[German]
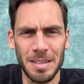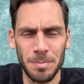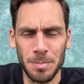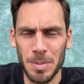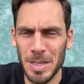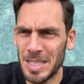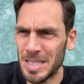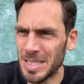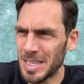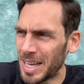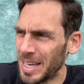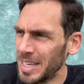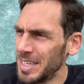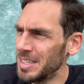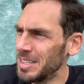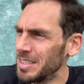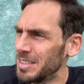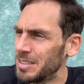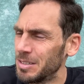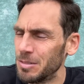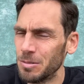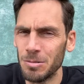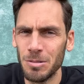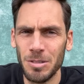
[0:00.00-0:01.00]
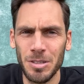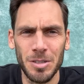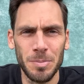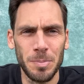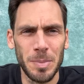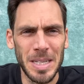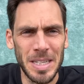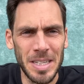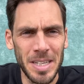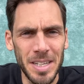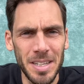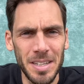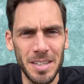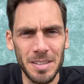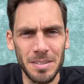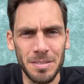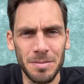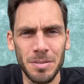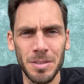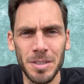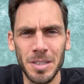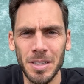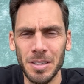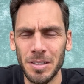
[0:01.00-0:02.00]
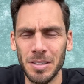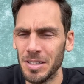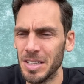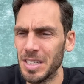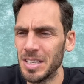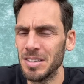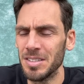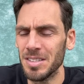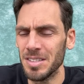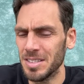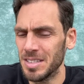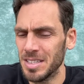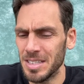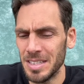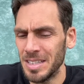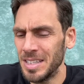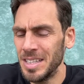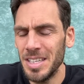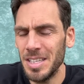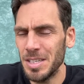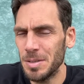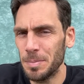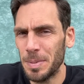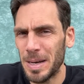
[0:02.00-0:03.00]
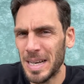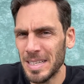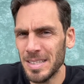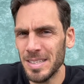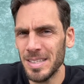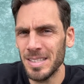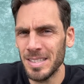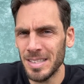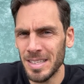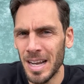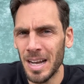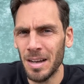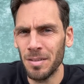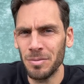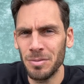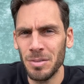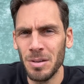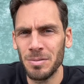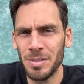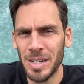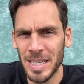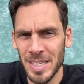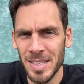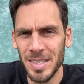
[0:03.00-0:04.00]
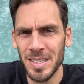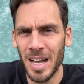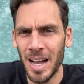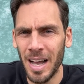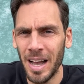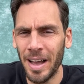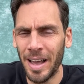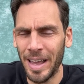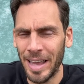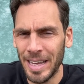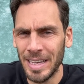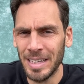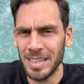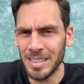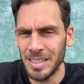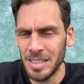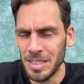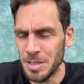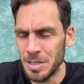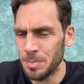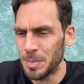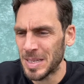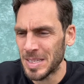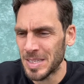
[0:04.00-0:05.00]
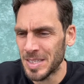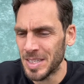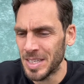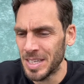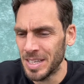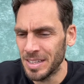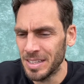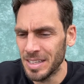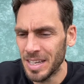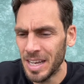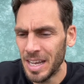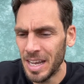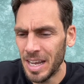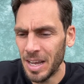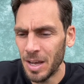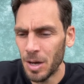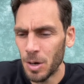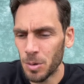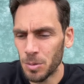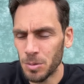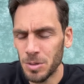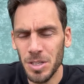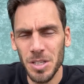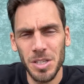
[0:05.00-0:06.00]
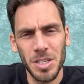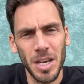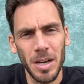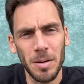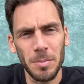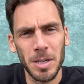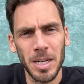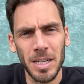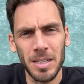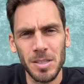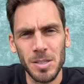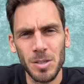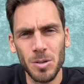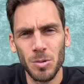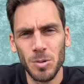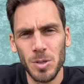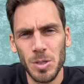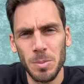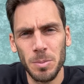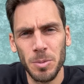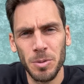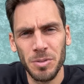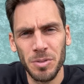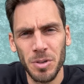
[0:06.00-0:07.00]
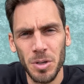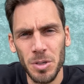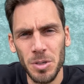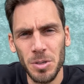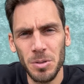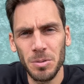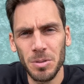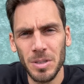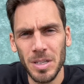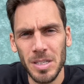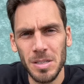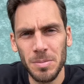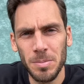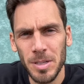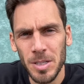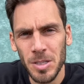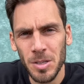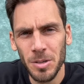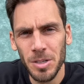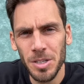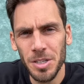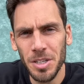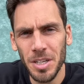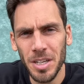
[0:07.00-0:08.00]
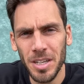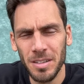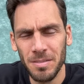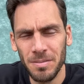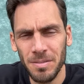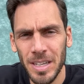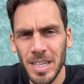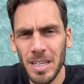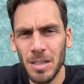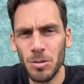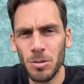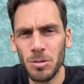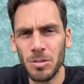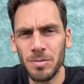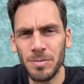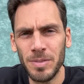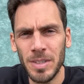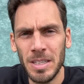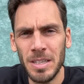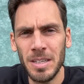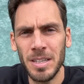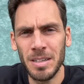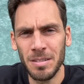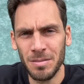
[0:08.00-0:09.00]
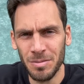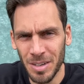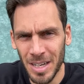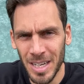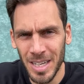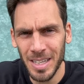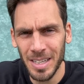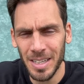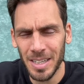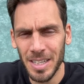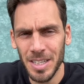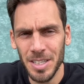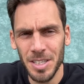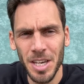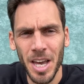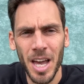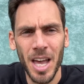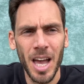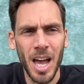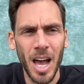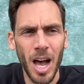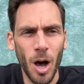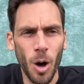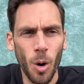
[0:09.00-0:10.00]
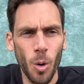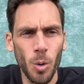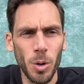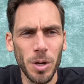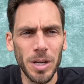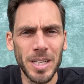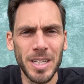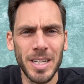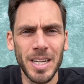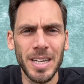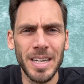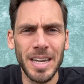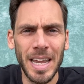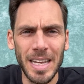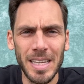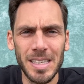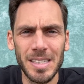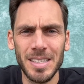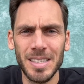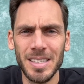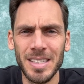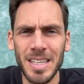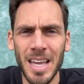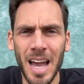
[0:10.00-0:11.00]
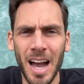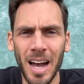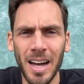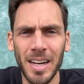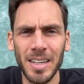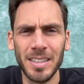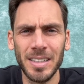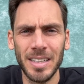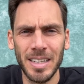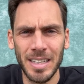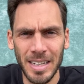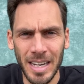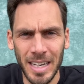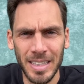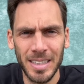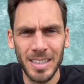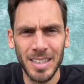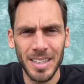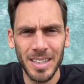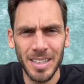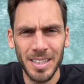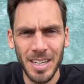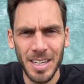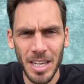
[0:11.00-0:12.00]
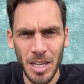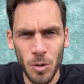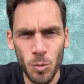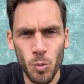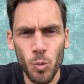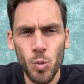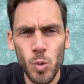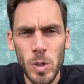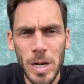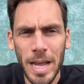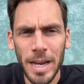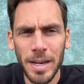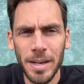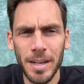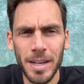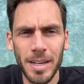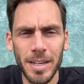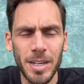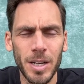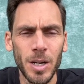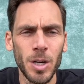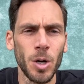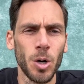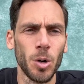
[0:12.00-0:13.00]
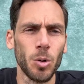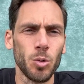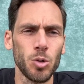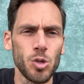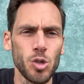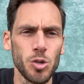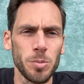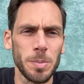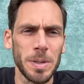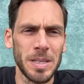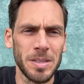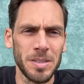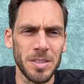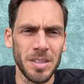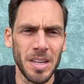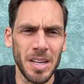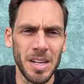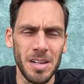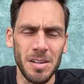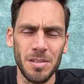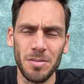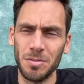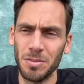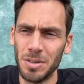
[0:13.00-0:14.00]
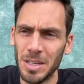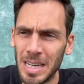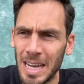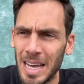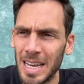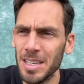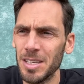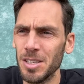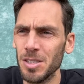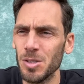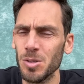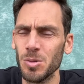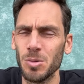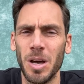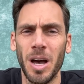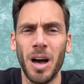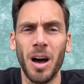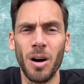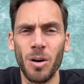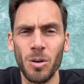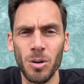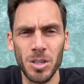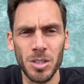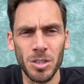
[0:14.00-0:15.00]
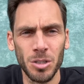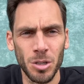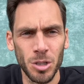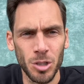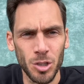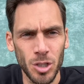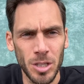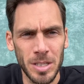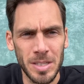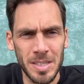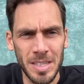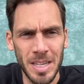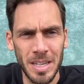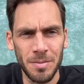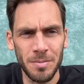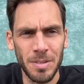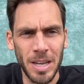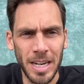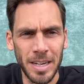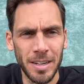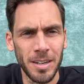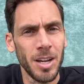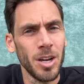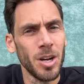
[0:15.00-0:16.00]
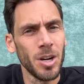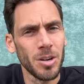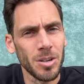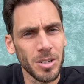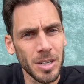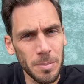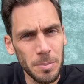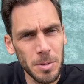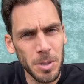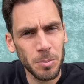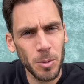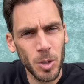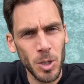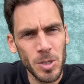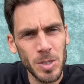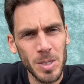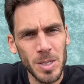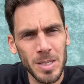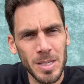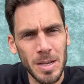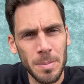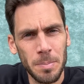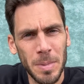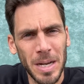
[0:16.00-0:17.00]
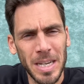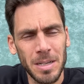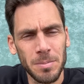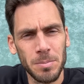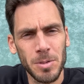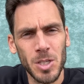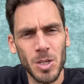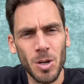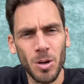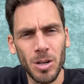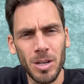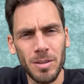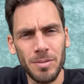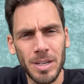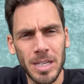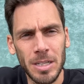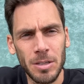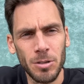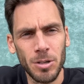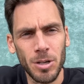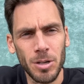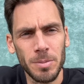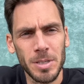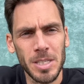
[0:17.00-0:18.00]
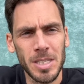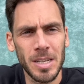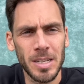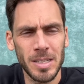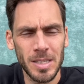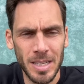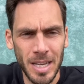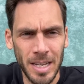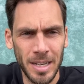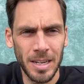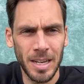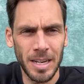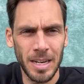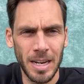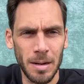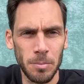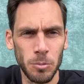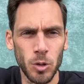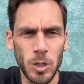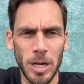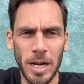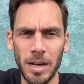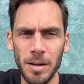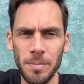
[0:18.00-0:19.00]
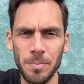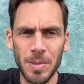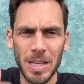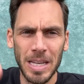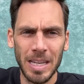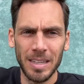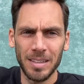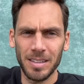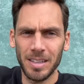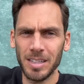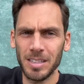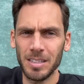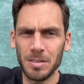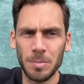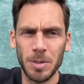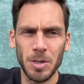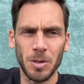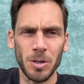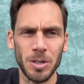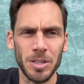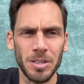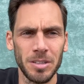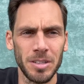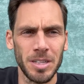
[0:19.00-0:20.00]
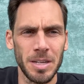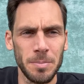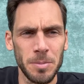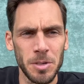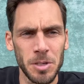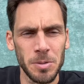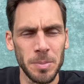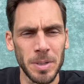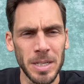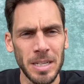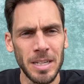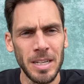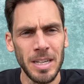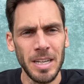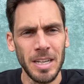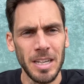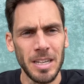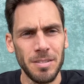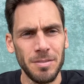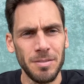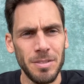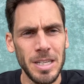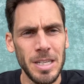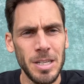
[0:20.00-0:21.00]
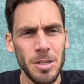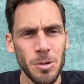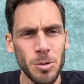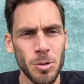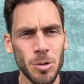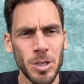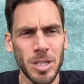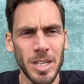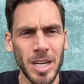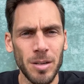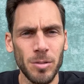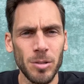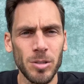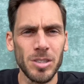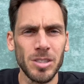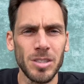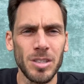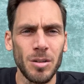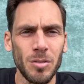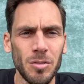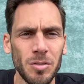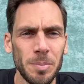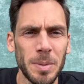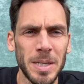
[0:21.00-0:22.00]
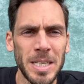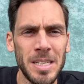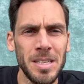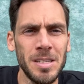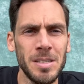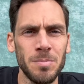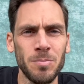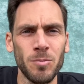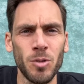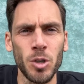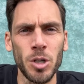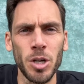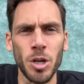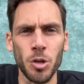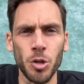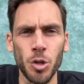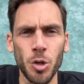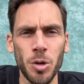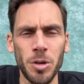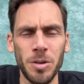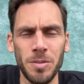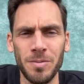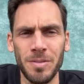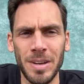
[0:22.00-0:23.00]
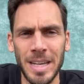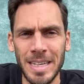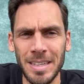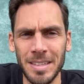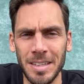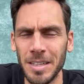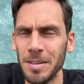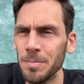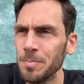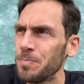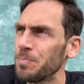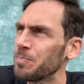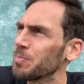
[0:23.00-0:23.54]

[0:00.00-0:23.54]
bezeichnet und betitelt wird, ist nicht passend dafür, was da eigentlich passiert. Und ich habe ganz große Befürchtung, dass wir solche Entwicklungen wie in Frankreich auch in den nächsten Jahren in anderen EU-Ländern und speziell vielleicht sogar auch in Deutschland sehen werden. Und damit moin zusammen, mein Name ist Olli, wenn du neu bist, lass gerne ein Abo da. Dachte mir, heute nehme ich mal ein Video draußen auf bei diesem wunderschönen Wetter